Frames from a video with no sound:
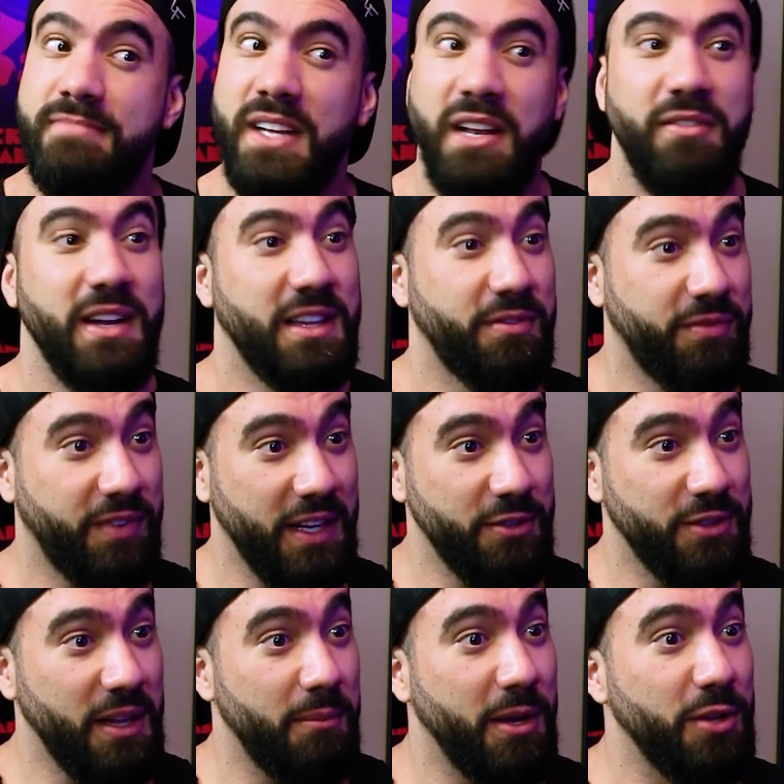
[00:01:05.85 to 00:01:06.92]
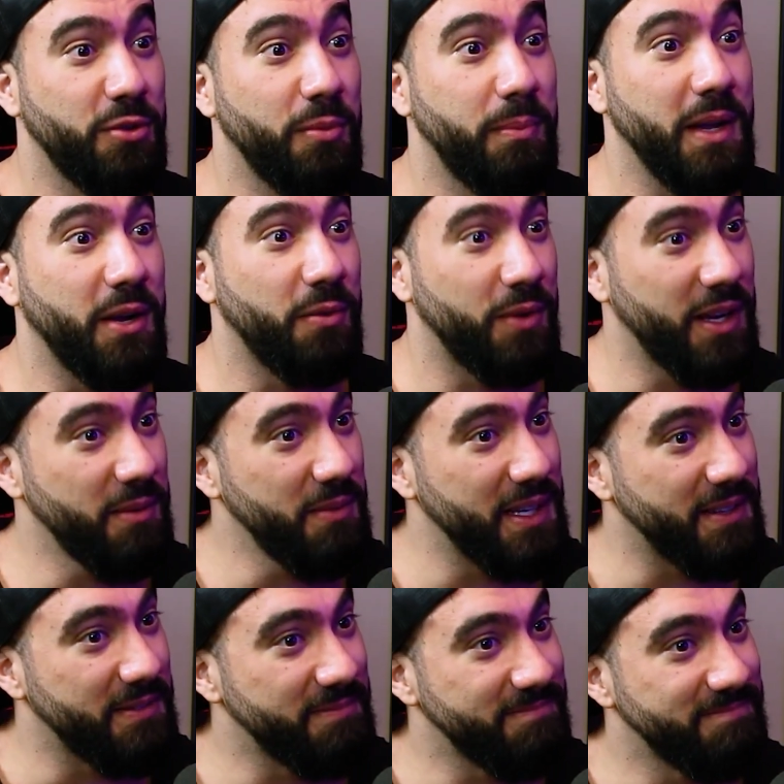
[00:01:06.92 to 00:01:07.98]
Ele vai ficar do tamanho do Big
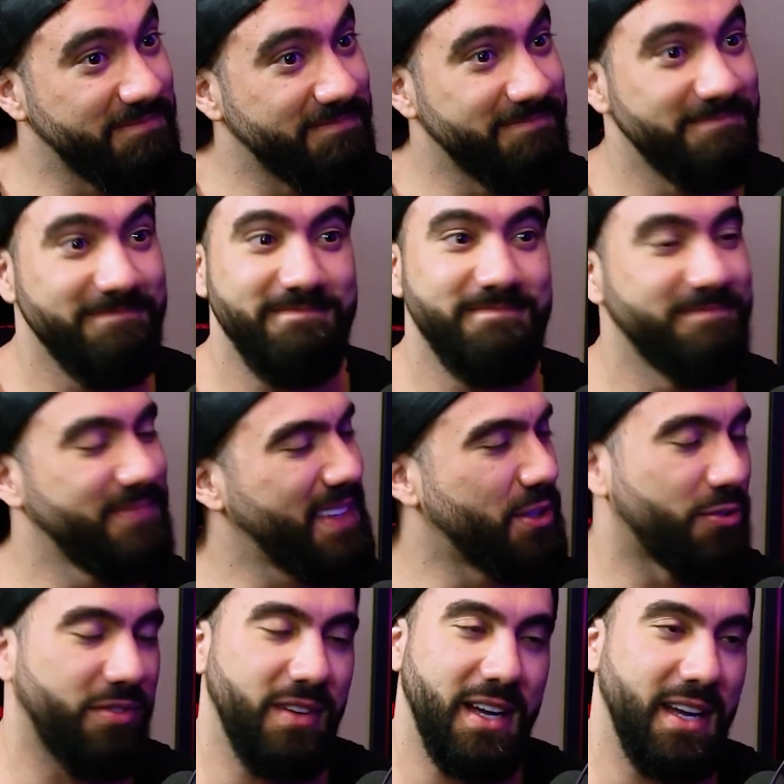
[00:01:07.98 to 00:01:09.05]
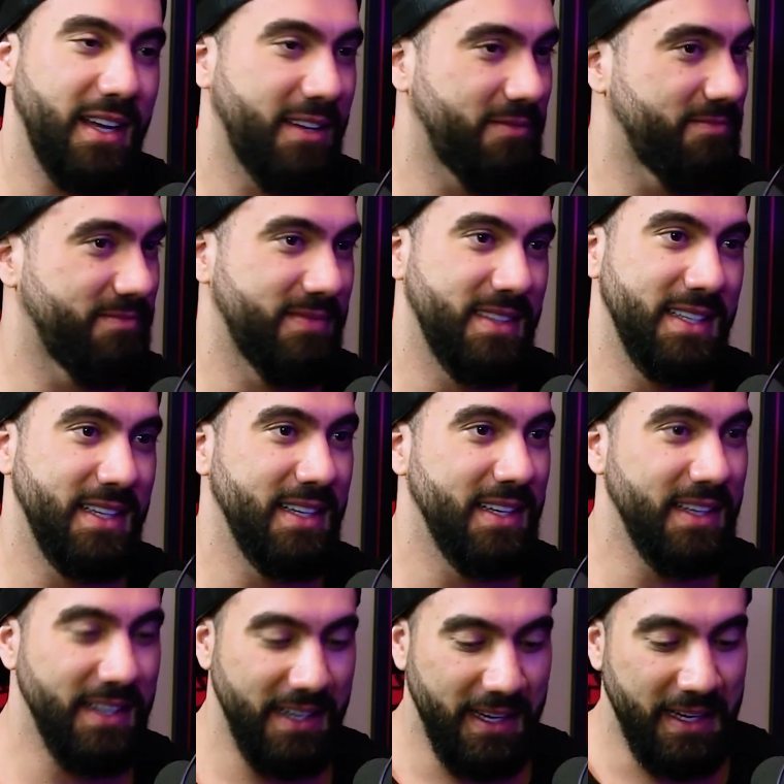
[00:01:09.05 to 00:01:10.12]
Ramy? Não vai.
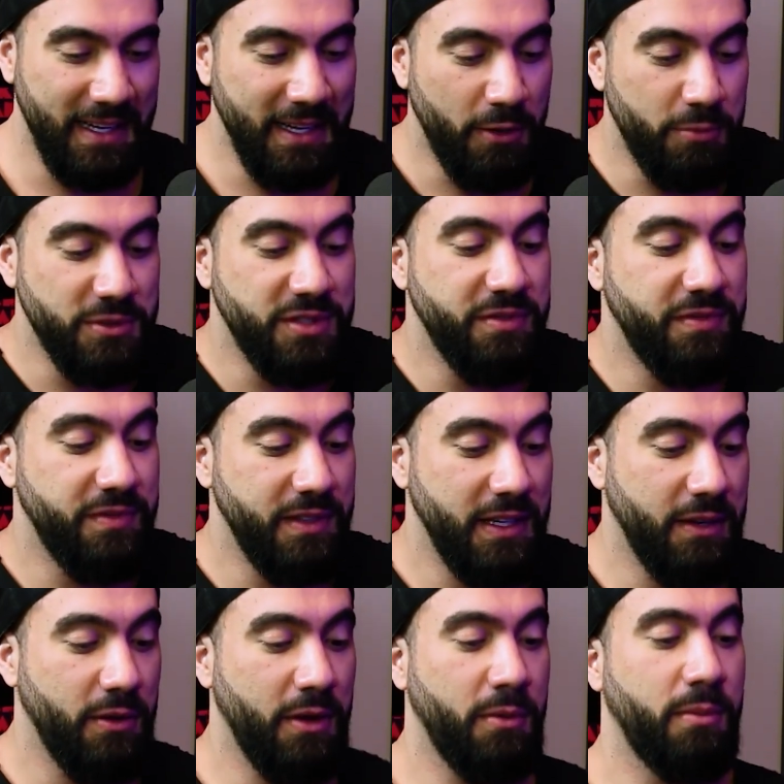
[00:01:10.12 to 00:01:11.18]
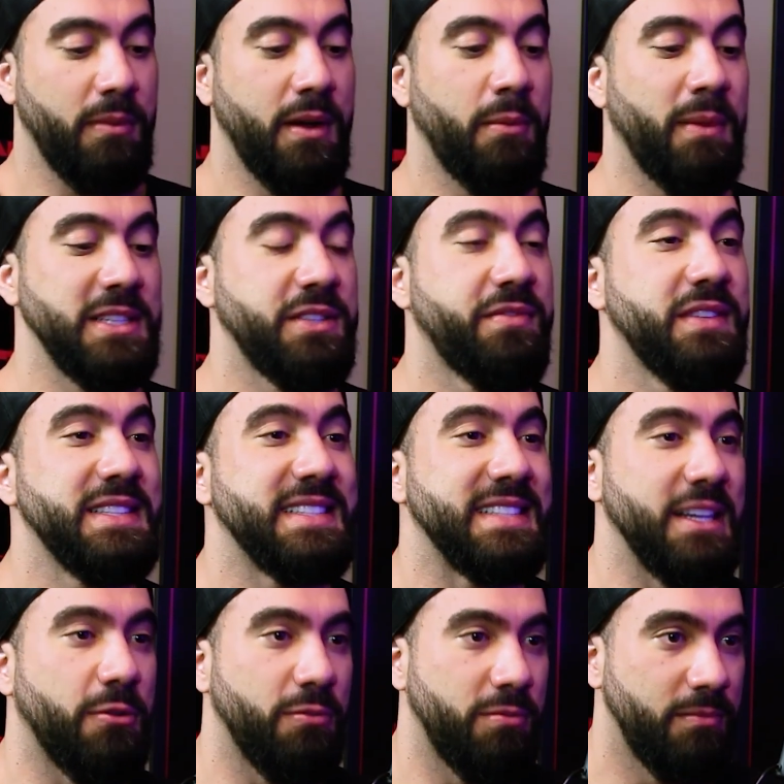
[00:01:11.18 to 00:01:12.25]
Aí é, um, é, é, é uma
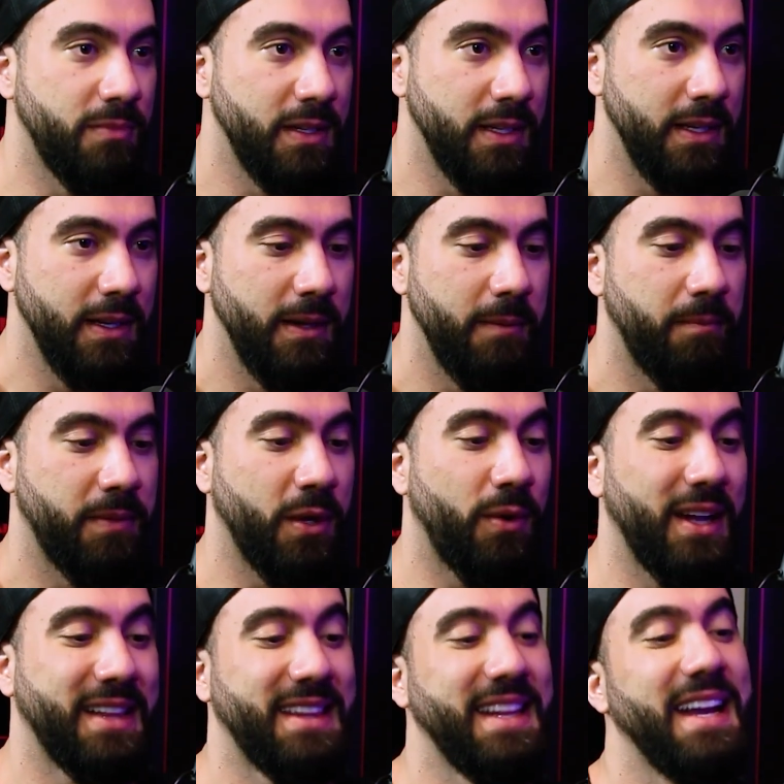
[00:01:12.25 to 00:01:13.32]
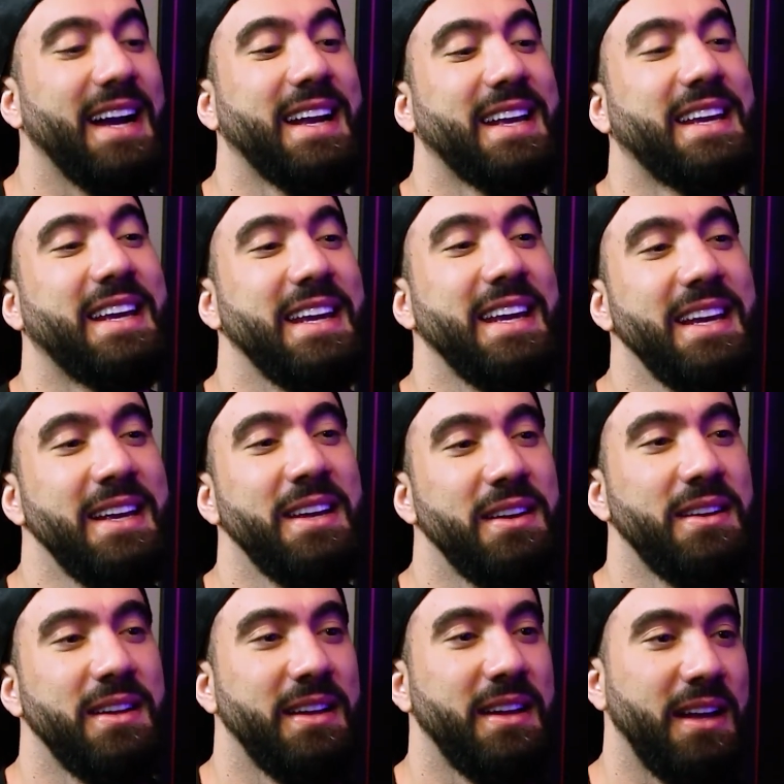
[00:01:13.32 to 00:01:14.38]
divisão. Então até aqui
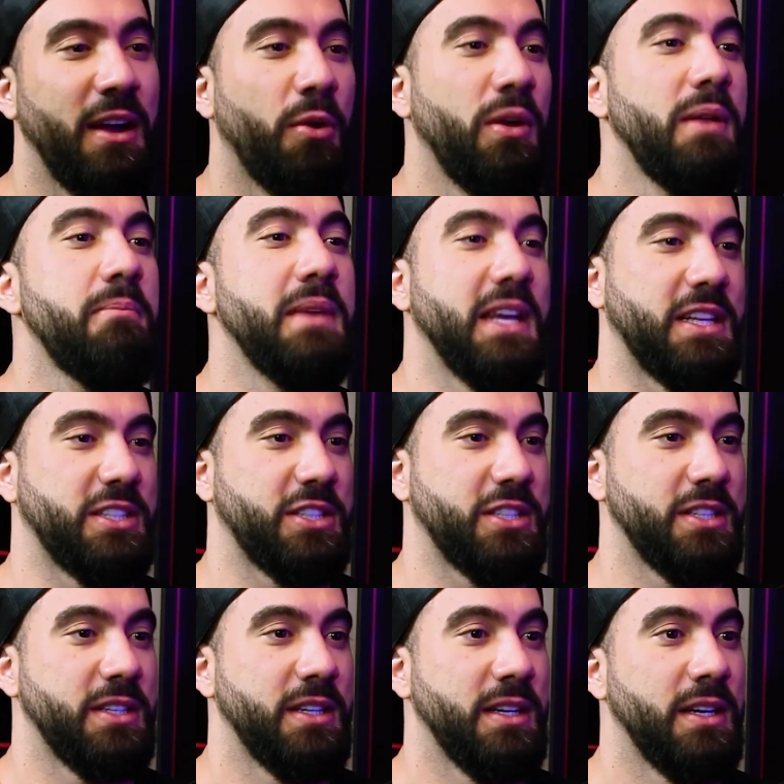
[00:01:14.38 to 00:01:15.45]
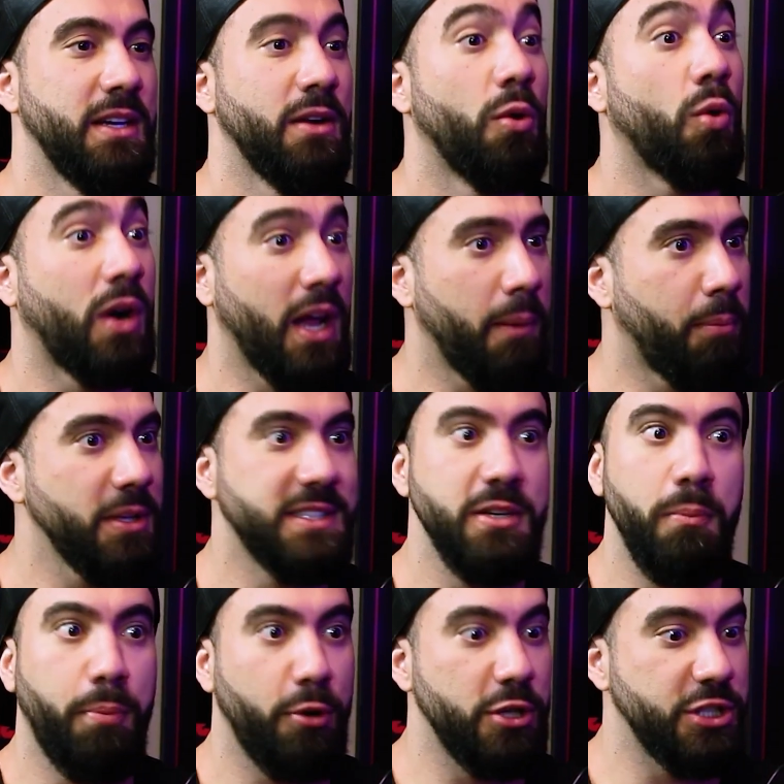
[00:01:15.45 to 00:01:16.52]
é o limite. O cara pode
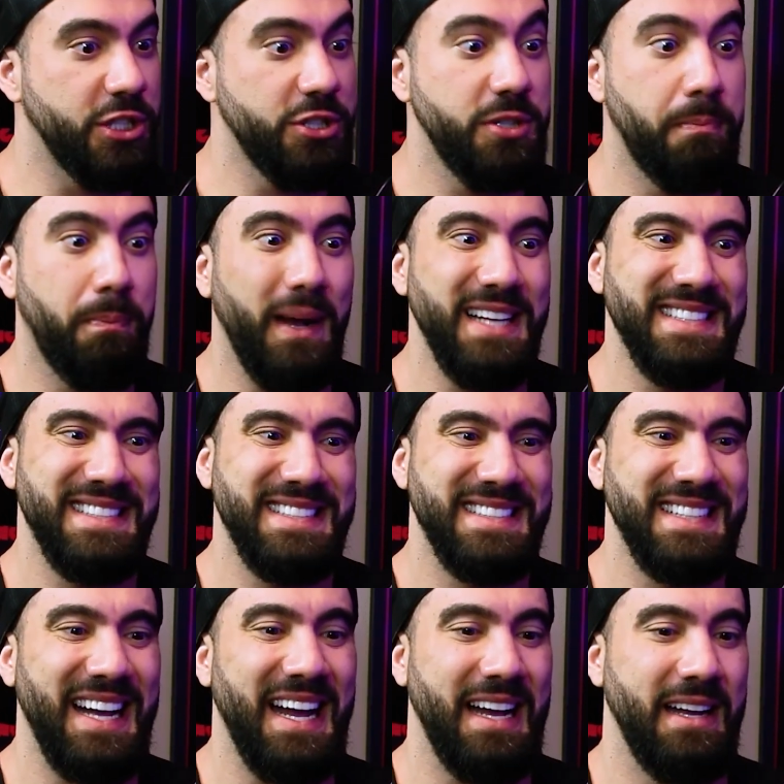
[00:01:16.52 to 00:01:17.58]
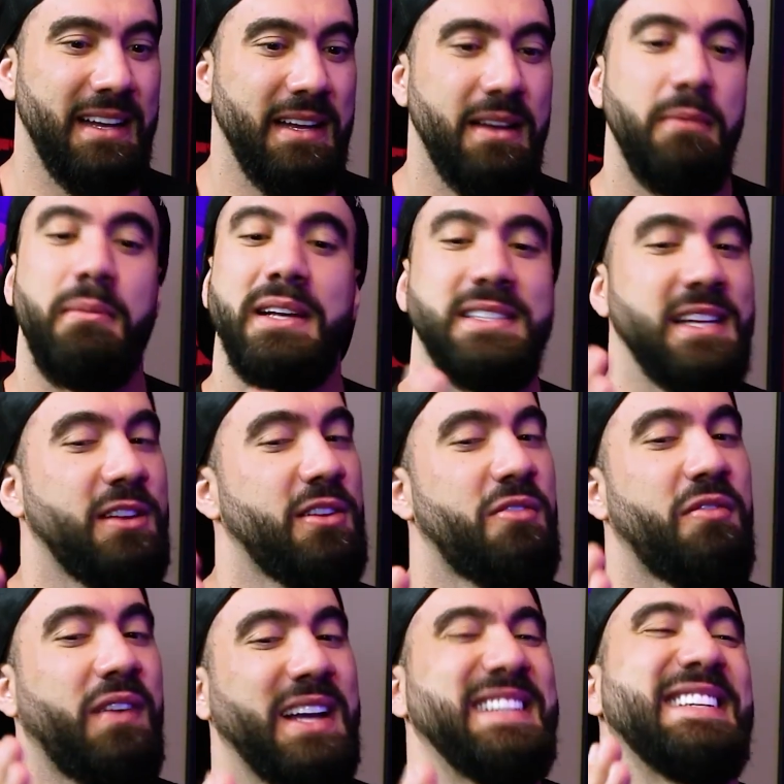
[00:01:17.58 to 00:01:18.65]
ser um prodígio e passar, mas ele
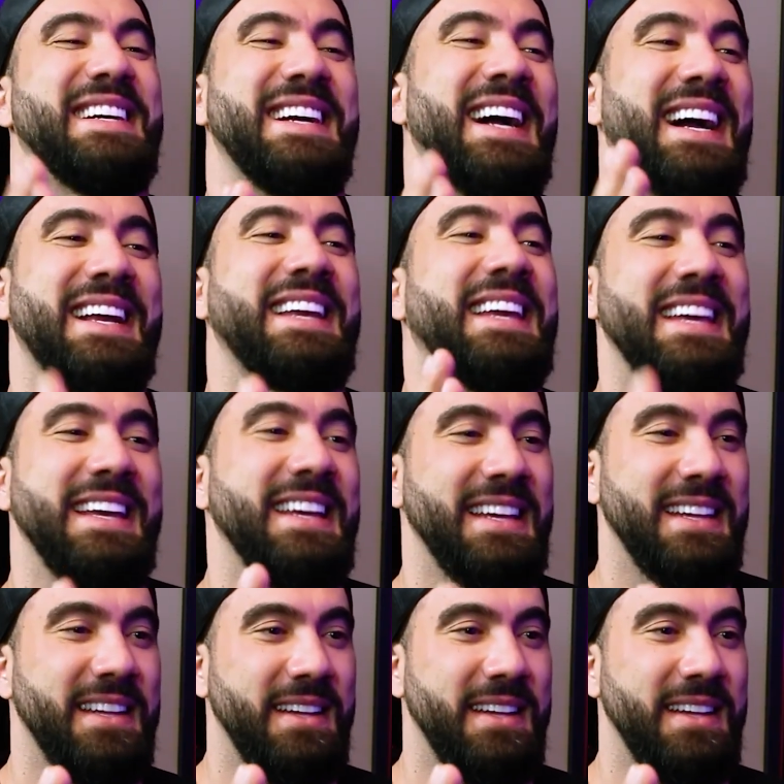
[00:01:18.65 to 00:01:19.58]
não vai chegar aqui.